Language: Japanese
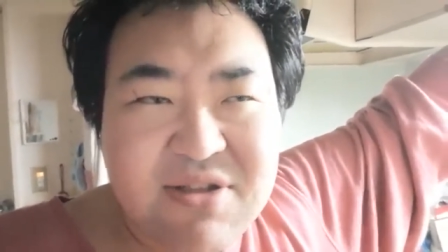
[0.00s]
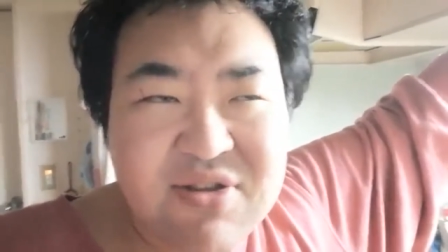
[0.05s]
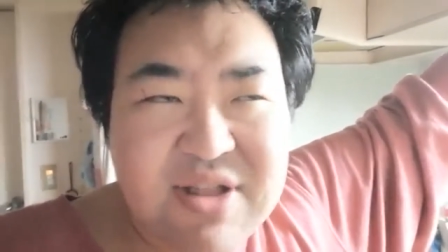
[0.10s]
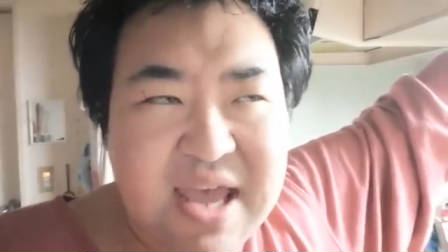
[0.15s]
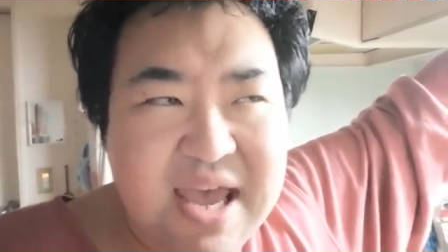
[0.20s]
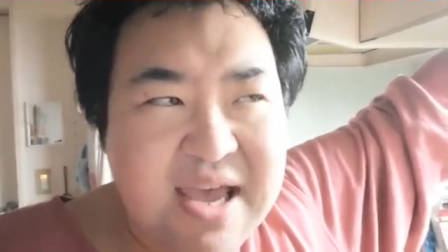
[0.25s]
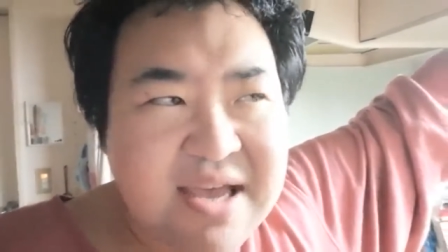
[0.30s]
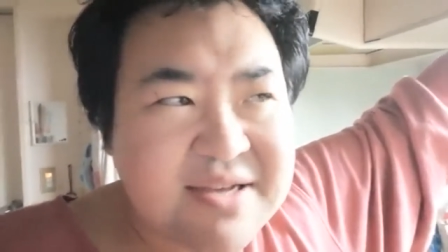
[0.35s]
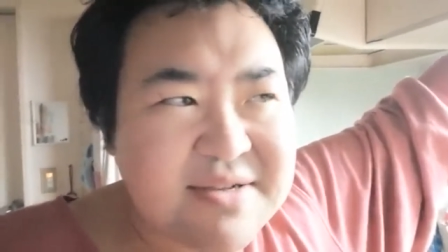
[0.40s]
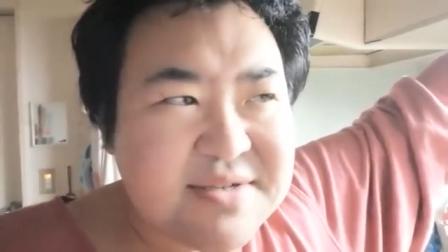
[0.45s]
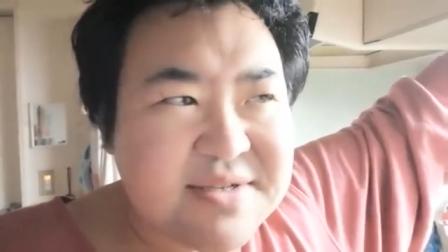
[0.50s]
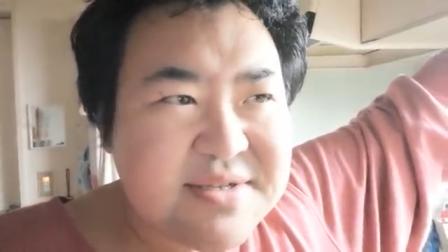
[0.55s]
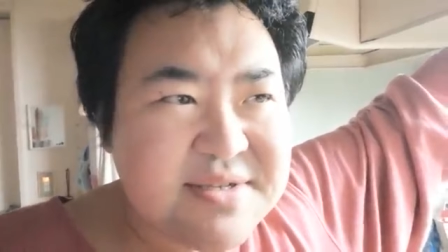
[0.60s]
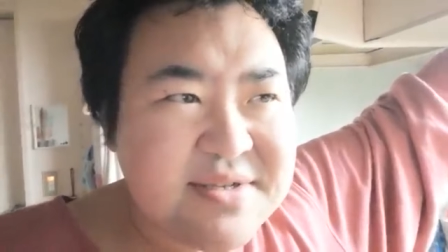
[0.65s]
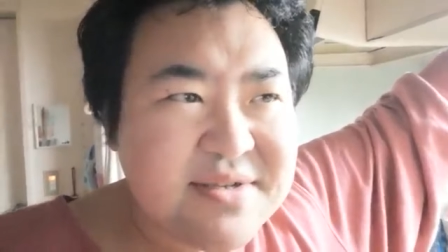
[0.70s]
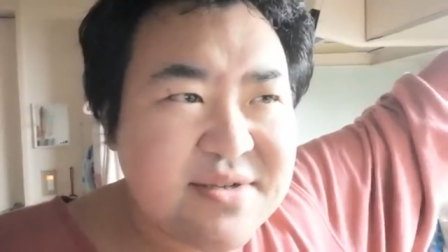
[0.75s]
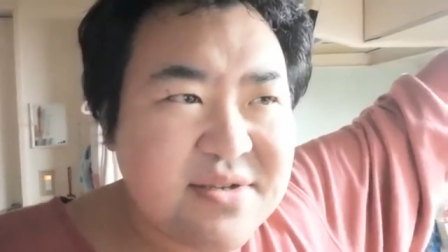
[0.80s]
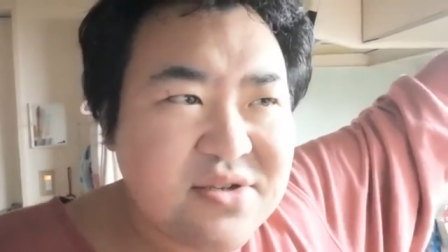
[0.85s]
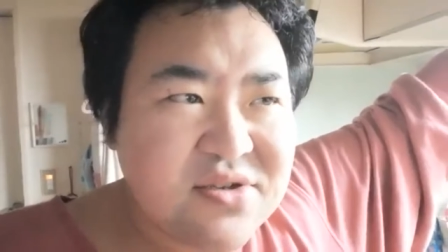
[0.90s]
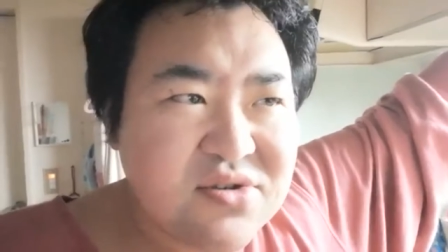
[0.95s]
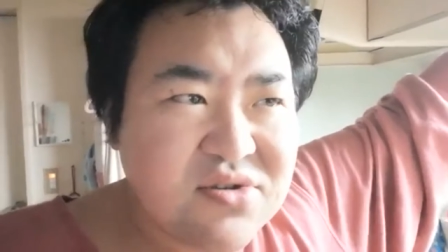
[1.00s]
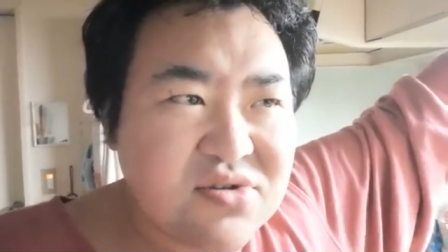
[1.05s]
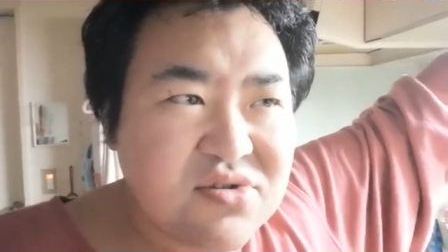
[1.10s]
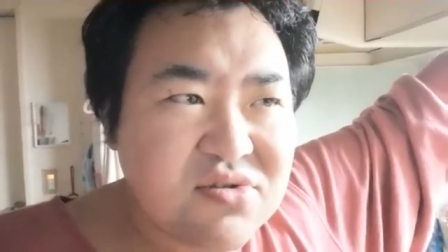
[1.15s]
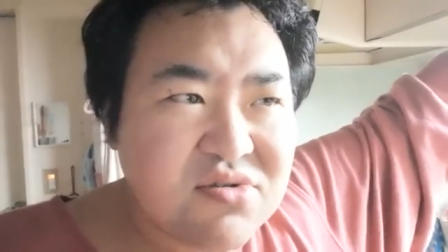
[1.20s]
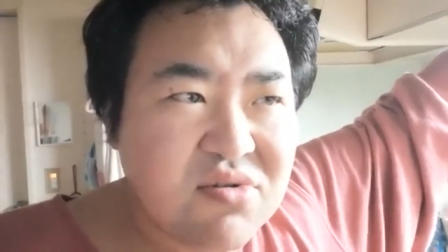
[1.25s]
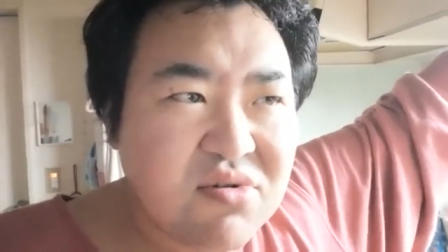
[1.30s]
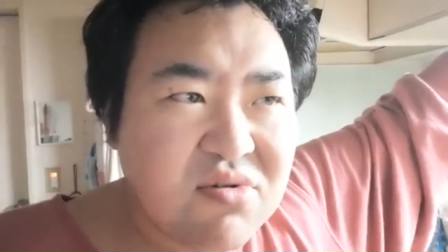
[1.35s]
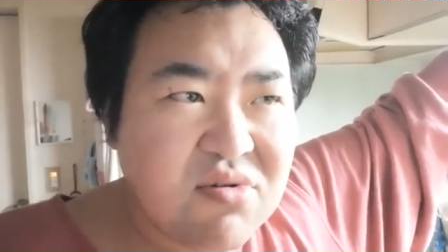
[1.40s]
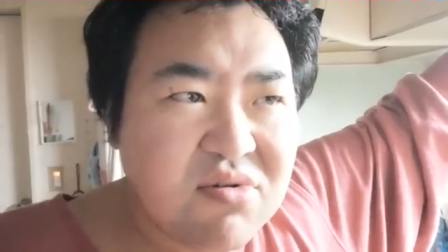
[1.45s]
たので、う
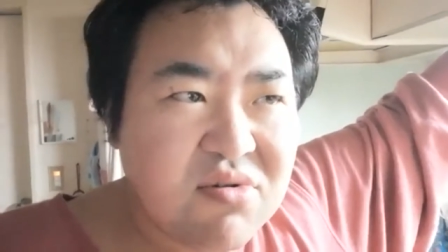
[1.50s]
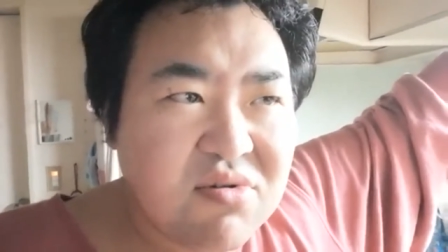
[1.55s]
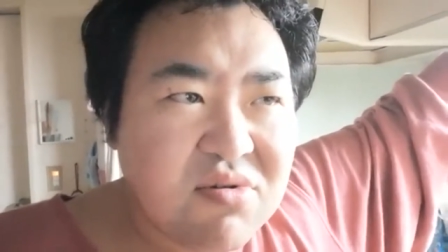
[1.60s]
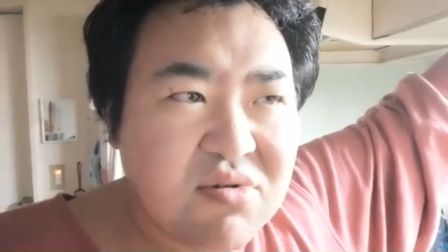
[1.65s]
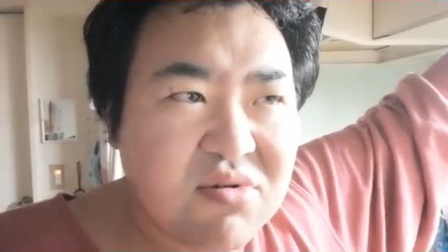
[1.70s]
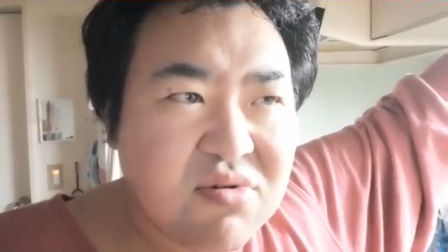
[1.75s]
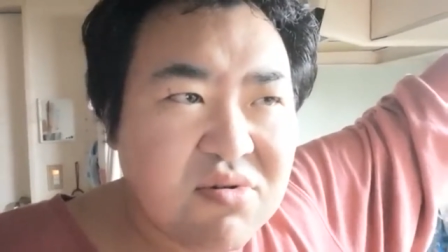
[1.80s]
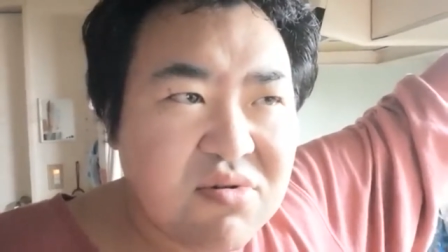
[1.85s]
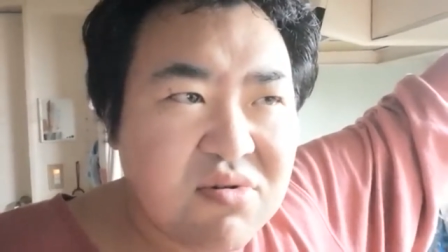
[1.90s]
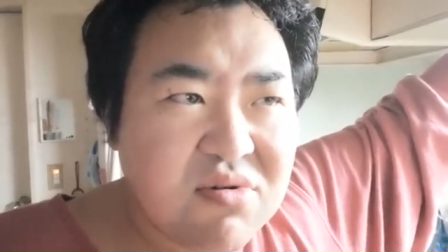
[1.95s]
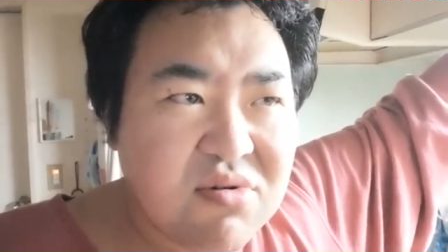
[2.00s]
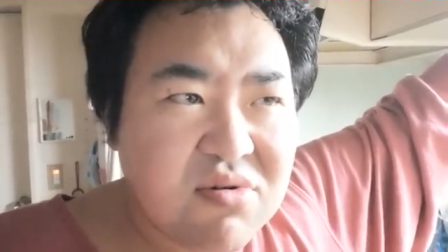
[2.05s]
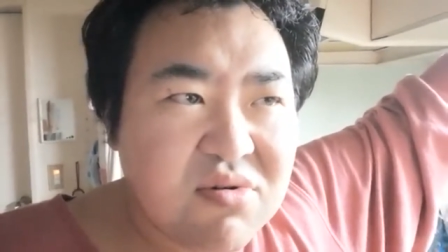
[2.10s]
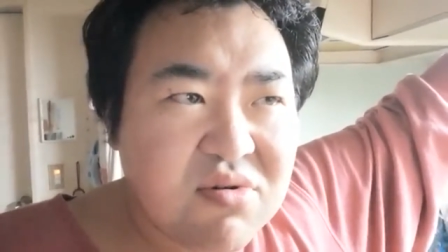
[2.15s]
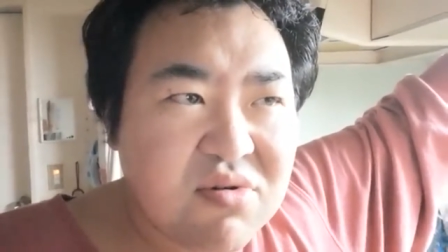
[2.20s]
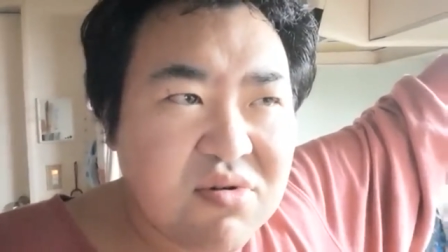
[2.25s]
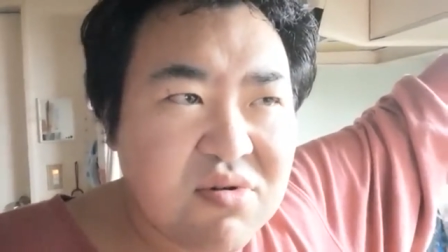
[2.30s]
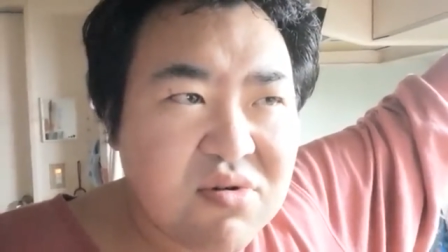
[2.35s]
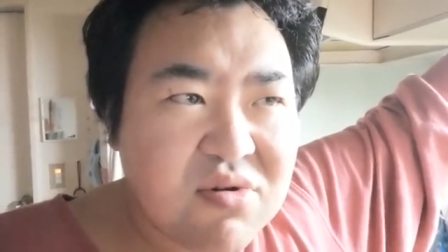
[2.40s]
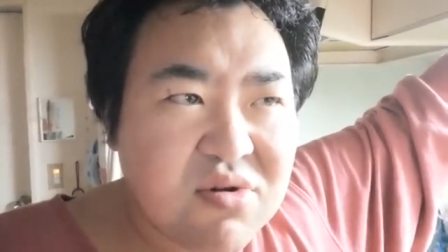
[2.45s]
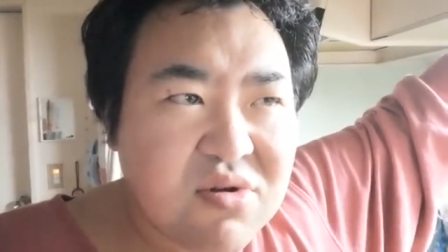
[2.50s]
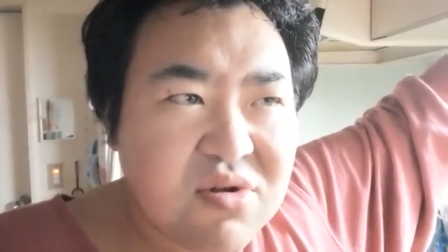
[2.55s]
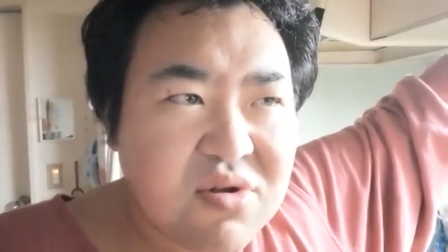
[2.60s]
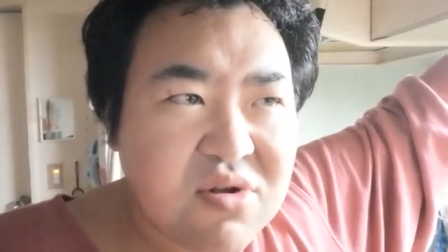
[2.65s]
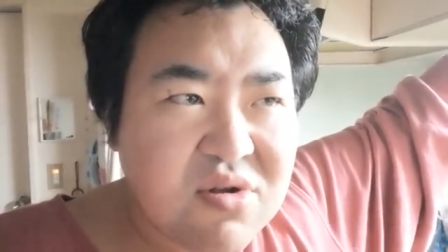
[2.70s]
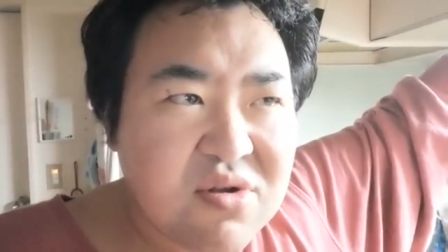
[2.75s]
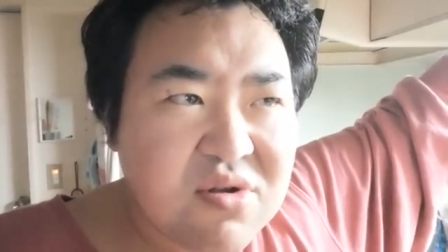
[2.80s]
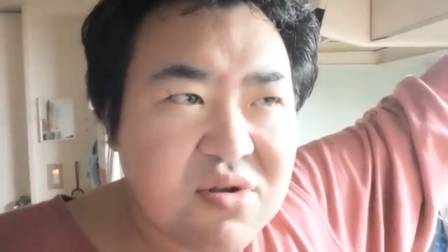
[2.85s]
んと、